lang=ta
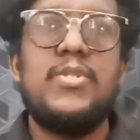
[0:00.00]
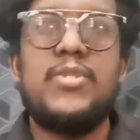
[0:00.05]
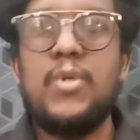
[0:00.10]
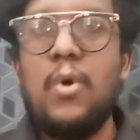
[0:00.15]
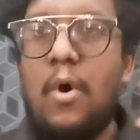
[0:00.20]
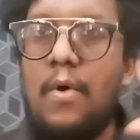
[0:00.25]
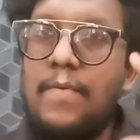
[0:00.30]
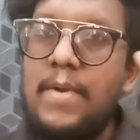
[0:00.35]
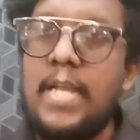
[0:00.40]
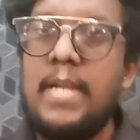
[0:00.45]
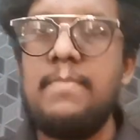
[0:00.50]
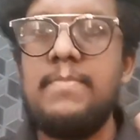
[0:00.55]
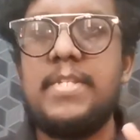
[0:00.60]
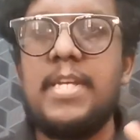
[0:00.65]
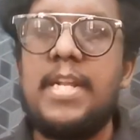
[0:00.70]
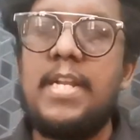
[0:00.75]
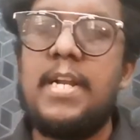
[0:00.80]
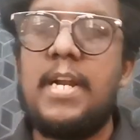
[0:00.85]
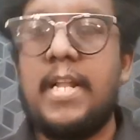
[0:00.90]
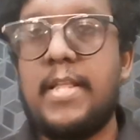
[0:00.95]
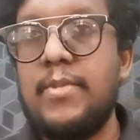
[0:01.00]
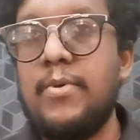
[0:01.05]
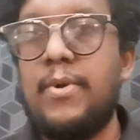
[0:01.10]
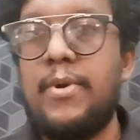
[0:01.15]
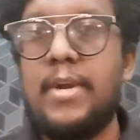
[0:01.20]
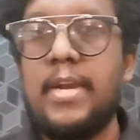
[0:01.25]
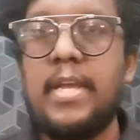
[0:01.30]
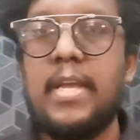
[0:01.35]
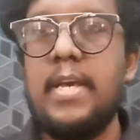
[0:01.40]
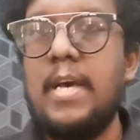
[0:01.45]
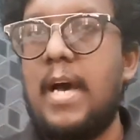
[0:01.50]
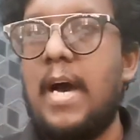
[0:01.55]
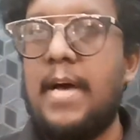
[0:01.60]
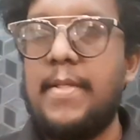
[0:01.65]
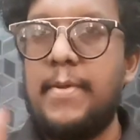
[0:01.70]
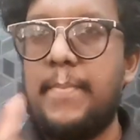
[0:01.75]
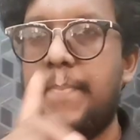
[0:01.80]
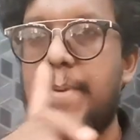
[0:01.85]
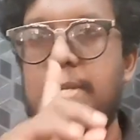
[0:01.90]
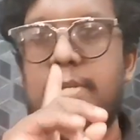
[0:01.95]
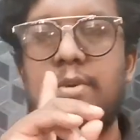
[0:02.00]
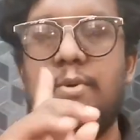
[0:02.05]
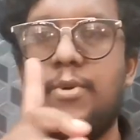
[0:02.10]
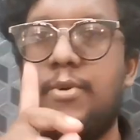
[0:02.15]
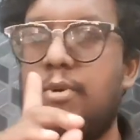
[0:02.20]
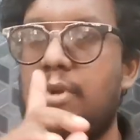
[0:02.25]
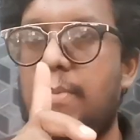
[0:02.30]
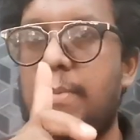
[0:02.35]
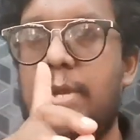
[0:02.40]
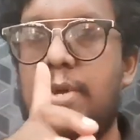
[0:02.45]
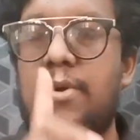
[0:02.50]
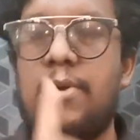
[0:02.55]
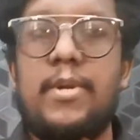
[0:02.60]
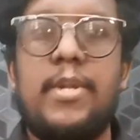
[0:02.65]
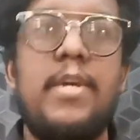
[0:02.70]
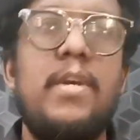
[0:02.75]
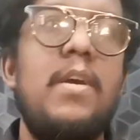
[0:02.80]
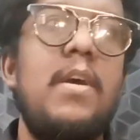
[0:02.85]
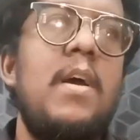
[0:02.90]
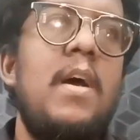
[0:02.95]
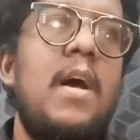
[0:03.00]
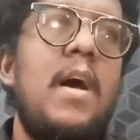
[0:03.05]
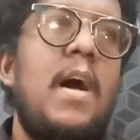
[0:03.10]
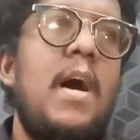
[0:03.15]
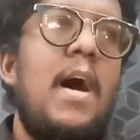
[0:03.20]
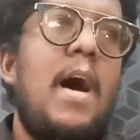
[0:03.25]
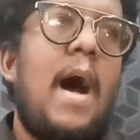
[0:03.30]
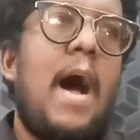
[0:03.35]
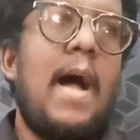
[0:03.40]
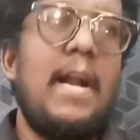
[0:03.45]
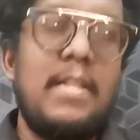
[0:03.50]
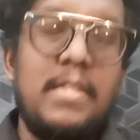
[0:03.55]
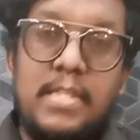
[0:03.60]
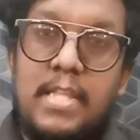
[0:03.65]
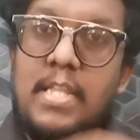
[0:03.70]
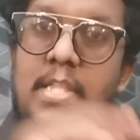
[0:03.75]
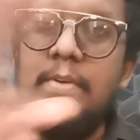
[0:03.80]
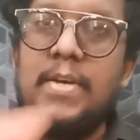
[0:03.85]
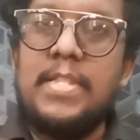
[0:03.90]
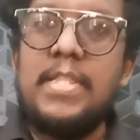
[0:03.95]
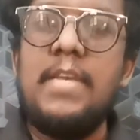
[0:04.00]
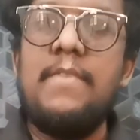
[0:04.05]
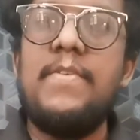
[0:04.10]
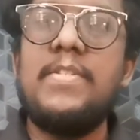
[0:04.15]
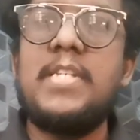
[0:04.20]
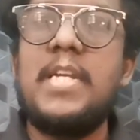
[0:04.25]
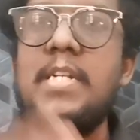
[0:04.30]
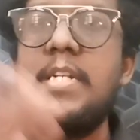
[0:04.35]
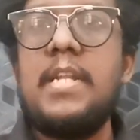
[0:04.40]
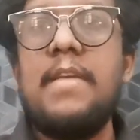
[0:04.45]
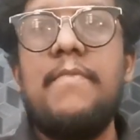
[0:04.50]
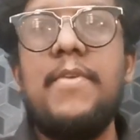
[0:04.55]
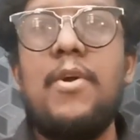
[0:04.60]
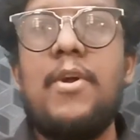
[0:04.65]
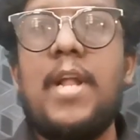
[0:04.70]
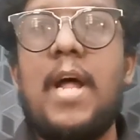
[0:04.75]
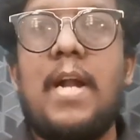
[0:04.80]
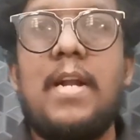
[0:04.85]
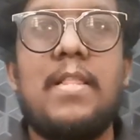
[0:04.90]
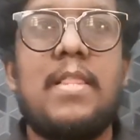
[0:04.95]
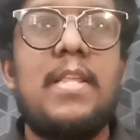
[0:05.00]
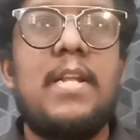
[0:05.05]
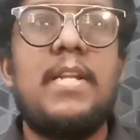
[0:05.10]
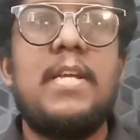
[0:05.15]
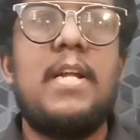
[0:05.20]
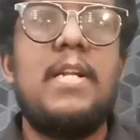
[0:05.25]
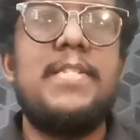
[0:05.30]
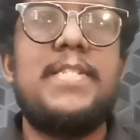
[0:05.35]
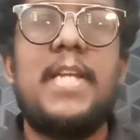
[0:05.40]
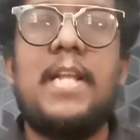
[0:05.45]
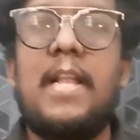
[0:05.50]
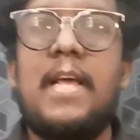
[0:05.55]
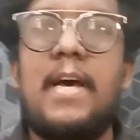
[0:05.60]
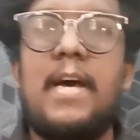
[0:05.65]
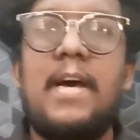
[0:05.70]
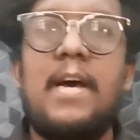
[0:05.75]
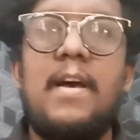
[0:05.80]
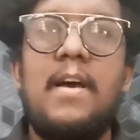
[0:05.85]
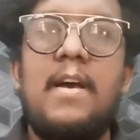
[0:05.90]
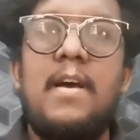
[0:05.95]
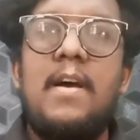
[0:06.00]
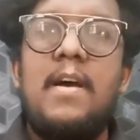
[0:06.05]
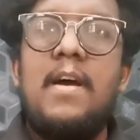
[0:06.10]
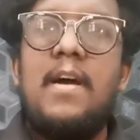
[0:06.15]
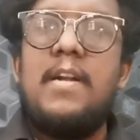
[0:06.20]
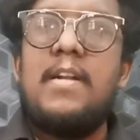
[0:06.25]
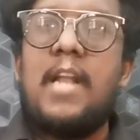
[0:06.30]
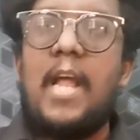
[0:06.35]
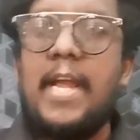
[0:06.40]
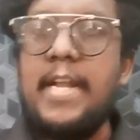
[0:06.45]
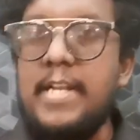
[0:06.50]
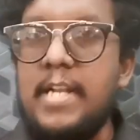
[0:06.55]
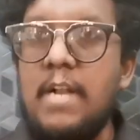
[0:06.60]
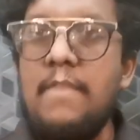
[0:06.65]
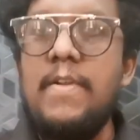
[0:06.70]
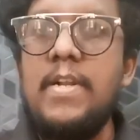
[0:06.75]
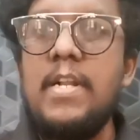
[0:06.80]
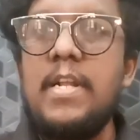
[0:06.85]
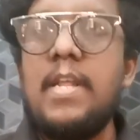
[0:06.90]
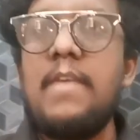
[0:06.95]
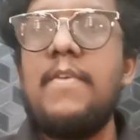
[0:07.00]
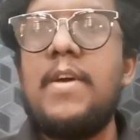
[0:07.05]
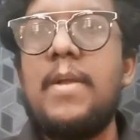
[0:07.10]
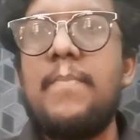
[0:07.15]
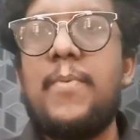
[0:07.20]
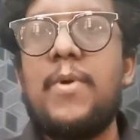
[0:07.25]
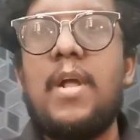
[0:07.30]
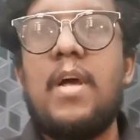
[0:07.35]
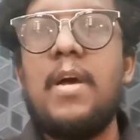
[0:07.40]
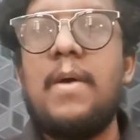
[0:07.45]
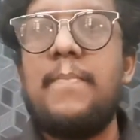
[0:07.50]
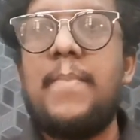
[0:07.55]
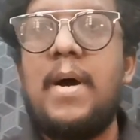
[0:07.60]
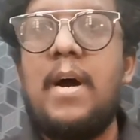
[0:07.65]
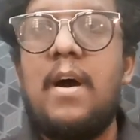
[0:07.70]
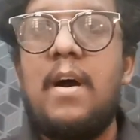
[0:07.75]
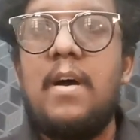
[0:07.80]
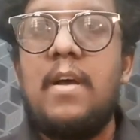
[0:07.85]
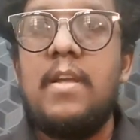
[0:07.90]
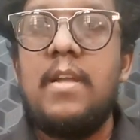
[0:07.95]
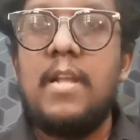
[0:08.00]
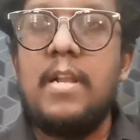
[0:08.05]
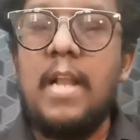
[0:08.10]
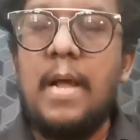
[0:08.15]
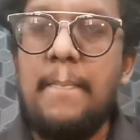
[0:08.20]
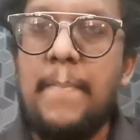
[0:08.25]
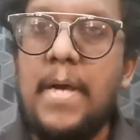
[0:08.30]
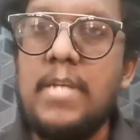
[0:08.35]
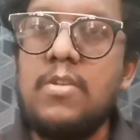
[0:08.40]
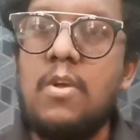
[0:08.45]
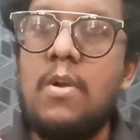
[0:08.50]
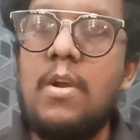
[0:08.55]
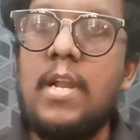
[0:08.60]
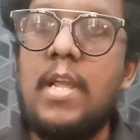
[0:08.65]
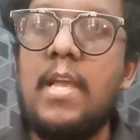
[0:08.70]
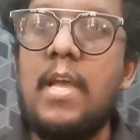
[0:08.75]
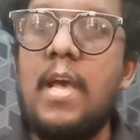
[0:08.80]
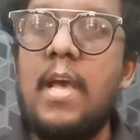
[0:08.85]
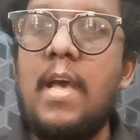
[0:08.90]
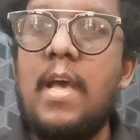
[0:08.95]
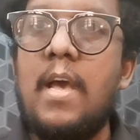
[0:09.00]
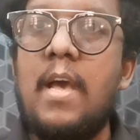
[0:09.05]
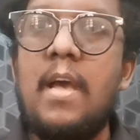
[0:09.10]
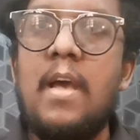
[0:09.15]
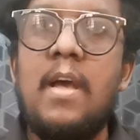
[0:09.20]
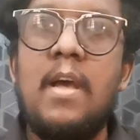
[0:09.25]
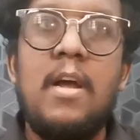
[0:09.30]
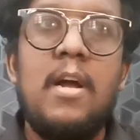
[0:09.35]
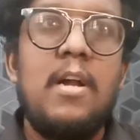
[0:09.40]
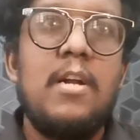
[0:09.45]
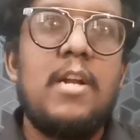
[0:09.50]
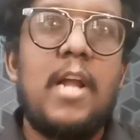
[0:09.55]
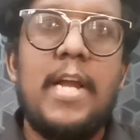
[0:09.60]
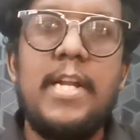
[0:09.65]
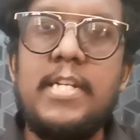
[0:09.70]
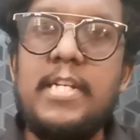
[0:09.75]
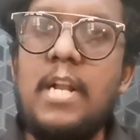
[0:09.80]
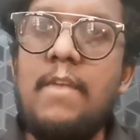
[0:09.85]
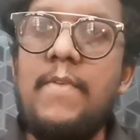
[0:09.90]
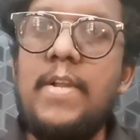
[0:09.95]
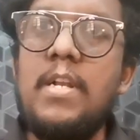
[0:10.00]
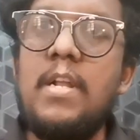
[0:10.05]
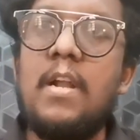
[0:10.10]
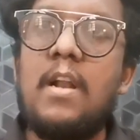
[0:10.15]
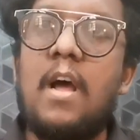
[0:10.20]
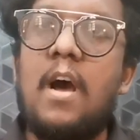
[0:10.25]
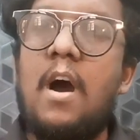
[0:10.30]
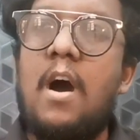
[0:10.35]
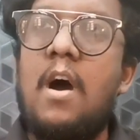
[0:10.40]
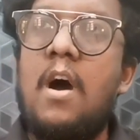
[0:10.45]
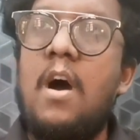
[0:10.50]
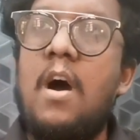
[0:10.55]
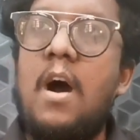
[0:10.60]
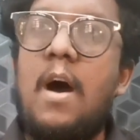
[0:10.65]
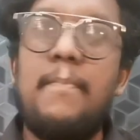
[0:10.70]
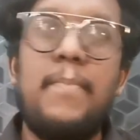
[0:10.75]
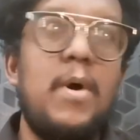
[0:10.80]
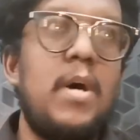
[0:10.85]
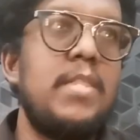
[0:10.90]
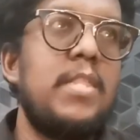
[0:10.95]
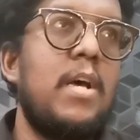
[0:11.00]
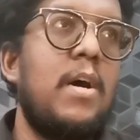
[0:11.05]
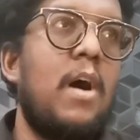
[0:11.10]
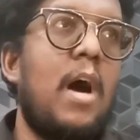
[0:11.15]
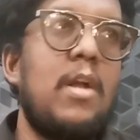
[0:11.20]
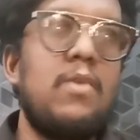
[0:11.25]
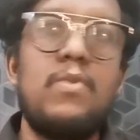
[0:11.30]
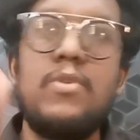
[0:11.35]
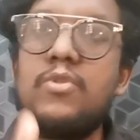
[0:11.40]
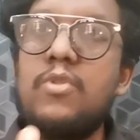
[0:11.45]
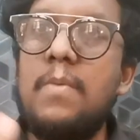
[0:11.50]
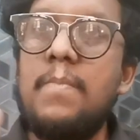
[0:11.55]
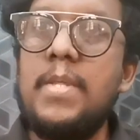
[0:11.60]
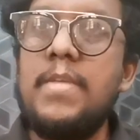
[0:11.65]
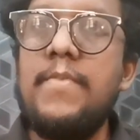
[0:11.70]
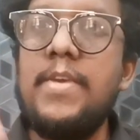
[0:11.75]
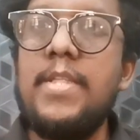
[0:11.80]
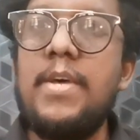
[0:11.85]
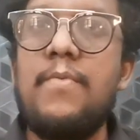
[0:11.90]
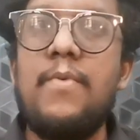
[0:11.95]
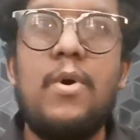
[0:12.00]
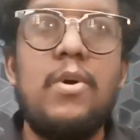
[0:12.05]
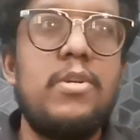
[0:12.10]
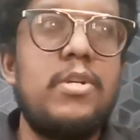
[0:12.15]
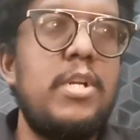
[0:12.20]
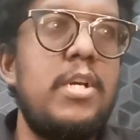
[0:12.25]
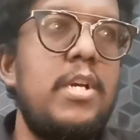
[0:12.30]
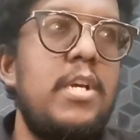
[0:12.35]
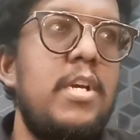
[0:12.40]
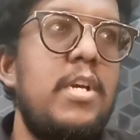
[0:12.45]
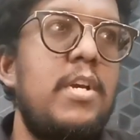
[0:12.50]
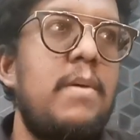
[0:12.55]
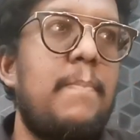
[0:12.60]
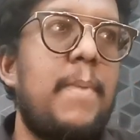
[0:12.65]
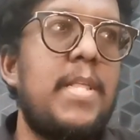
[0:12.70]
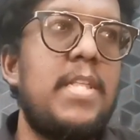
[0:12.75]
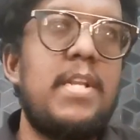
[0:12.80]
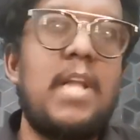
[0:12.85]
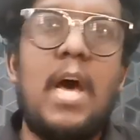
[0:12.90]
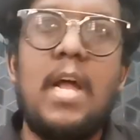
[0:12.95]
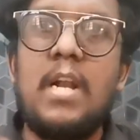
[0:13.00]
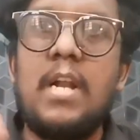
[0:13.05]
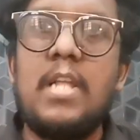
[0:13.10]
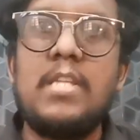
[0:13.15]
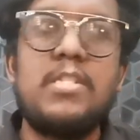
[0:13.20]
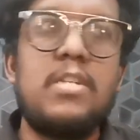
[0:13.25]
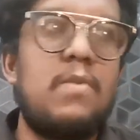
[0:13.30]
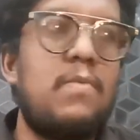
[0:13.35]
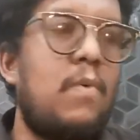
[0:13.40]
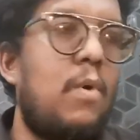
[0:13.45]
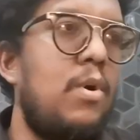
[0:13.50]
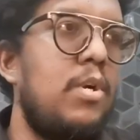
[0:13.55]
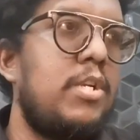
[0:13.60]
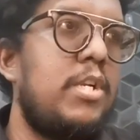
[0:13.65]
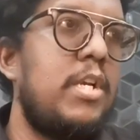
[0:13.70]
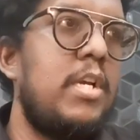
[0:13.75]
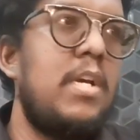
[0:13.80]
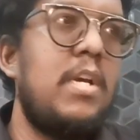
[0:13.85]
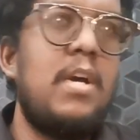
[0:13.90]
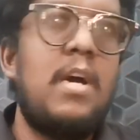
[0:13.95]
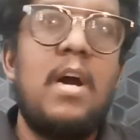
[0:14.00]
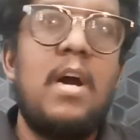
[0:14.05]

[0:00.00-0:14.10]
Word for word: ஷோவிலையும் சரி கொண்டிருக்கு அதை பற்றி ஒரு டாபிக் ஒன்று அடுத்தது வந்து விஜய் டிவியோட அடுத்த நிகழ்ச்சியில் டைட்டில் வின்னரே வர போகிறாங்கப்பா என்னப்பா சொல்கிறீங்க டைட்டில் வின்னரா அப்போ அந்த அறுபத்தொம்பது வீத ஓட்டு பதினாறு லட்சம் ஓட்டு